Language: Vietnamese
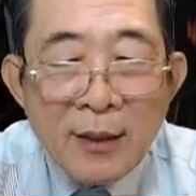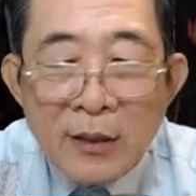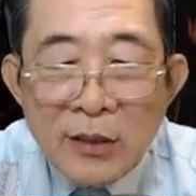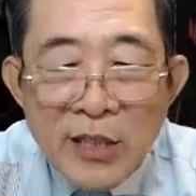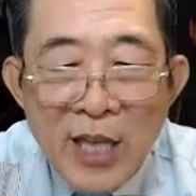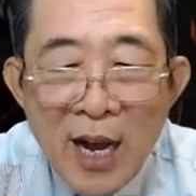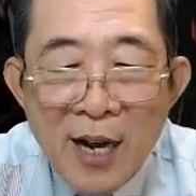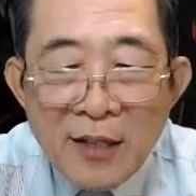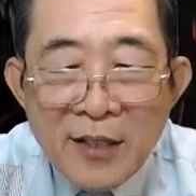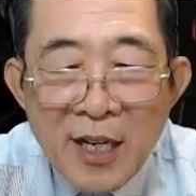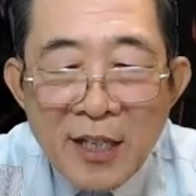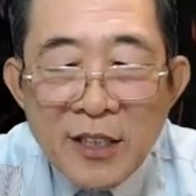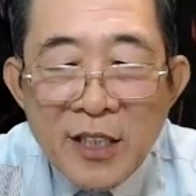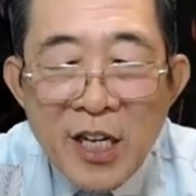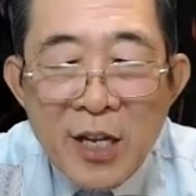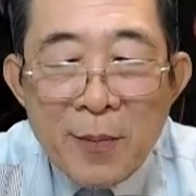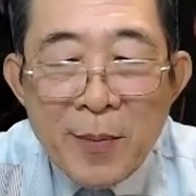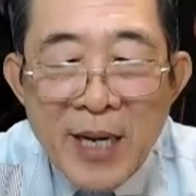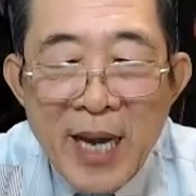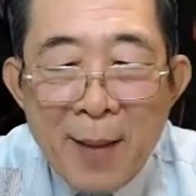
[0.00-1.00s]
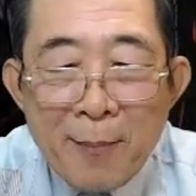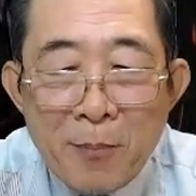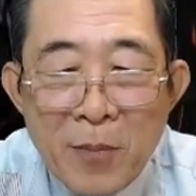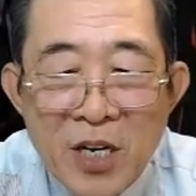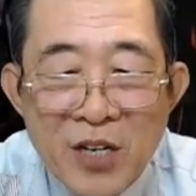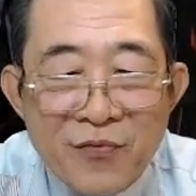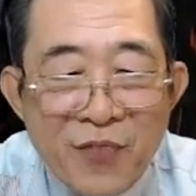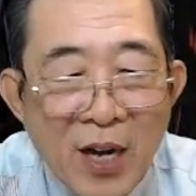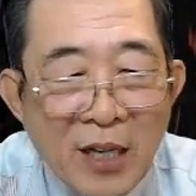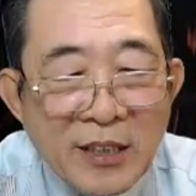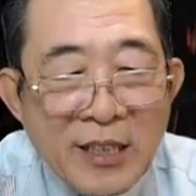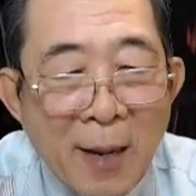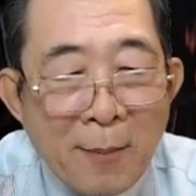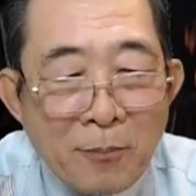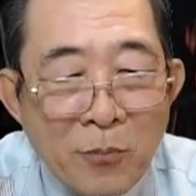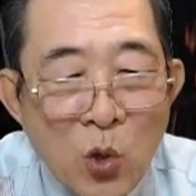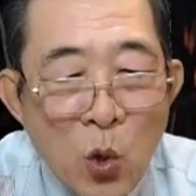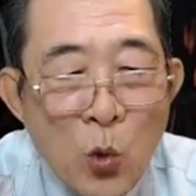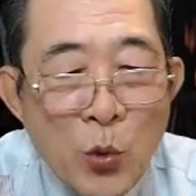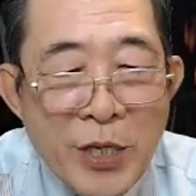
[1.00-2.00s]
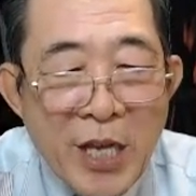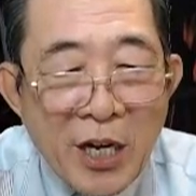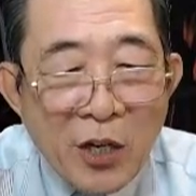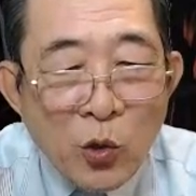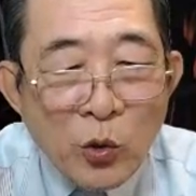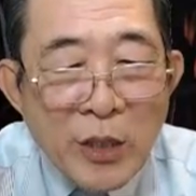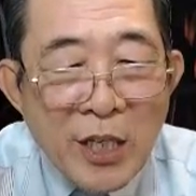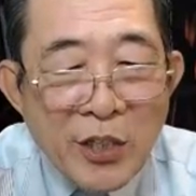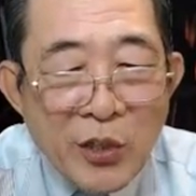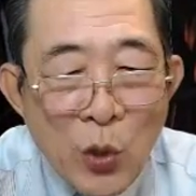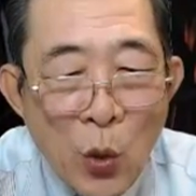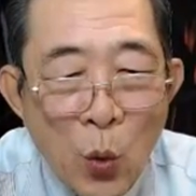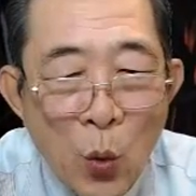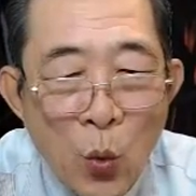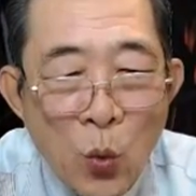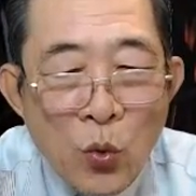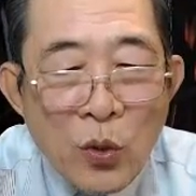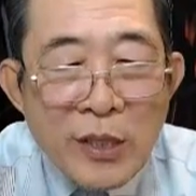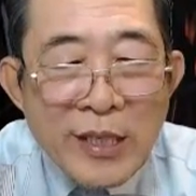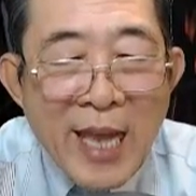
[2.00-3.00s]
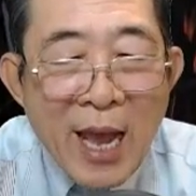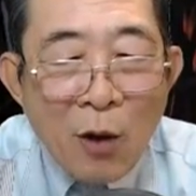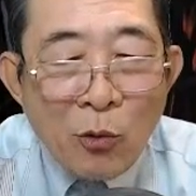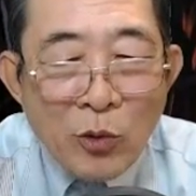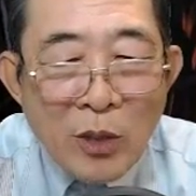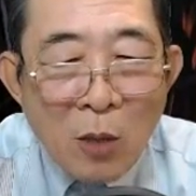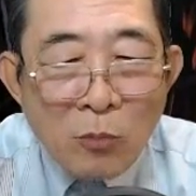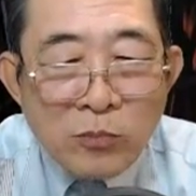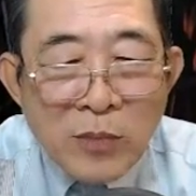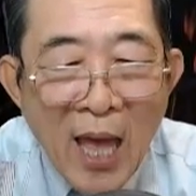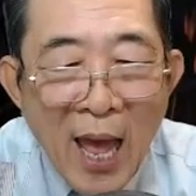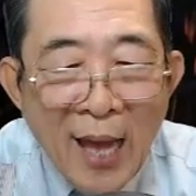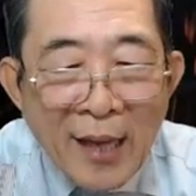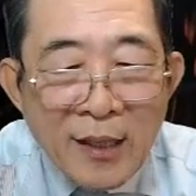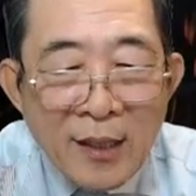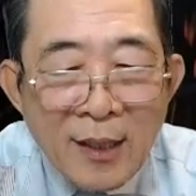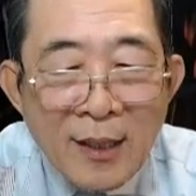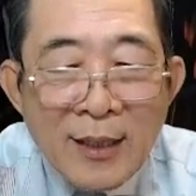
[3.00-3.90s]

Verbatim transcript: Chờ đến khi mình đem 10% khu vực của Thiên Vũ vào trong tay,